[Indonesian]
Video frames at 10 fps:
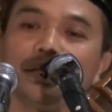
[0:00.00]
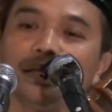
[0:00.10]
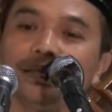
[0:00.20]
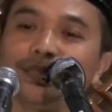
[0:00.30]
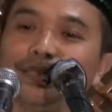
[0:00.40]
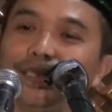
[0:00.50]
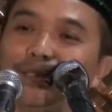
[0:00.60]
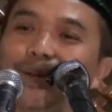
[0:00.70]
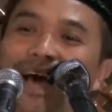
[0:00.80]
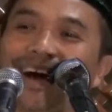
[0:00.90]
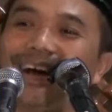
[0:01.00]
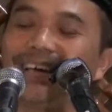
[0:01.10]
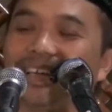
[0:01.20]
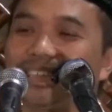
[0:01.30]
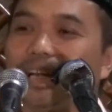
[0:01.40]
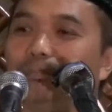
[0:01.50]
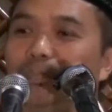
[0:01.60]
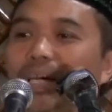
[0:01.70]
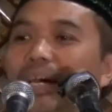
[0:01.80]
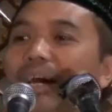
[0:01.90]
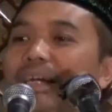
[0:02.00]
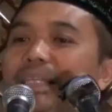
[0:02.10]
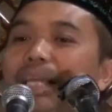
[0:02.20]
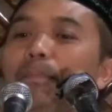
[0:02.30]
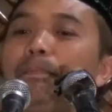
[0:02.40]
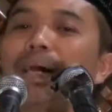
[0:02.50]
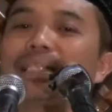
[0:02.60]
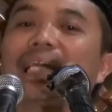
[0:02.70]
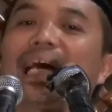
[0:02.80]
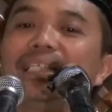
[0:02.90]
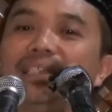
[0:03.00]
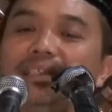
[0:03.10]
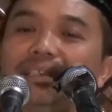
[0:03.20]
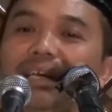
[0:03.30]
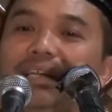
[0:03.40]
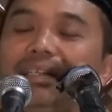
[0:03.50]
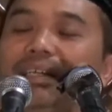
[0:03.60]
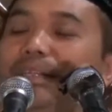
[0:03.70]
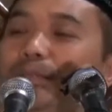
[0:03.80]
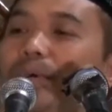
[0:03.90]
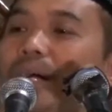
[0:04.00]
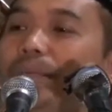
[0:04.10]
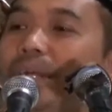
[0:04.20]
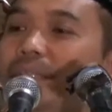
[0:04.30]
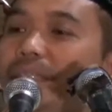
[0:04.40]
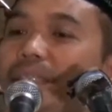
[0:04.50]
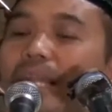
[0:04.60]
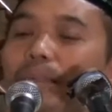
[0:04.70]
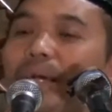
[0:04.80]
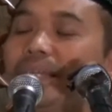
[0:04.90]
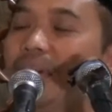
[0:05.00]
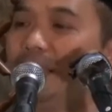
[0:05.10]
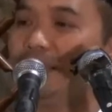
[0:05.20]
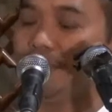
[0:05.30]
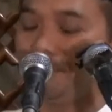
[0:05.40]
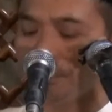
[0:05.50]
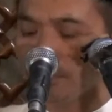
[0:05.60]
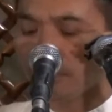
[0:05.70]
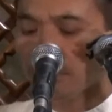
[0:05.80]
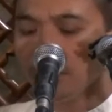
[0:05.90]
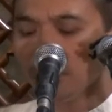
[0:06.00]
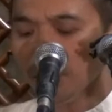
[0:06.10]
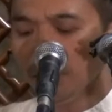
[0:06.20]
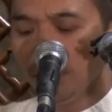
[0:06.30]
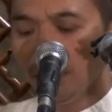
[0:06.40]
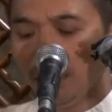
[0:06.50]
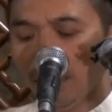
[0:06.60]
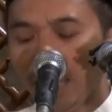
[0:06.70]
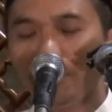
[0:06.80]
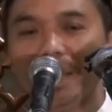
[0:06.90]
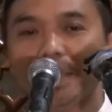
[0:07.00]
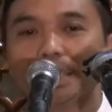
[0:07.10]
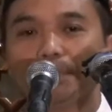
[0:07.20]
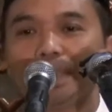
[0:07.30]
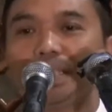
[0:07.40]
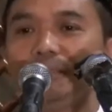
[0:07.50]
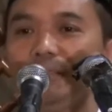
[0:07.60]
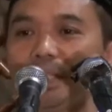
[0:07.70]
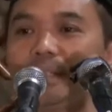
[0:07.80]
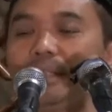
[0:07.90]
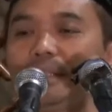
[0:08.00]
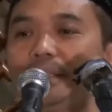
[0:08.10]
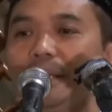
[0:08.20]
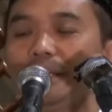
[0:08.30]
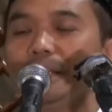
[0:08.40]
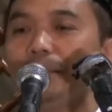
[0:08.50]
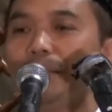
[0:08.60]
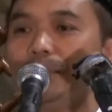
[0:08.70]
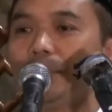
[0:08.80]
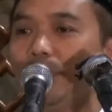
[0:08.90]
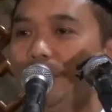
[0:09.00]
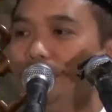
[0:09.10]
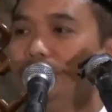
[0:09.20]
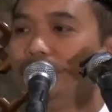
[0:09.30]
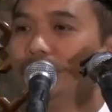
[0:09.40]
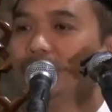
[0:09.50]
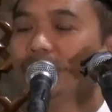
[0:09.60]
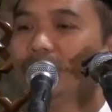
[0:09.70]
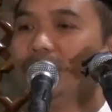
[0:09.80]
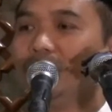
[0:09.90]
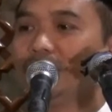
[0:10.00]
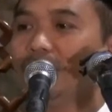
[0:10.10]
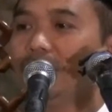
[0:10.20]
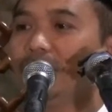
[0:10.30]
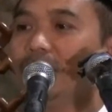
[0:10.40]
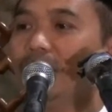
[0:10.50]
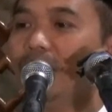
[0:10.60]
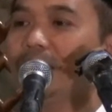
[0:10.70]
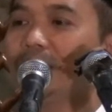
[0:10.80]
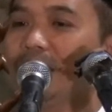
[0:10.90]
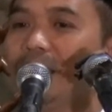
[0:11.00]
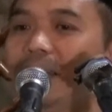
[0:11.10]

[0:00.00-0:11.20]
Di sini diulang ya, sampai akhirnya empat kali kalikan dua berarti delapan kali. Apa yang spesifik dari Nabi Ibrahim ya. Sehingga ada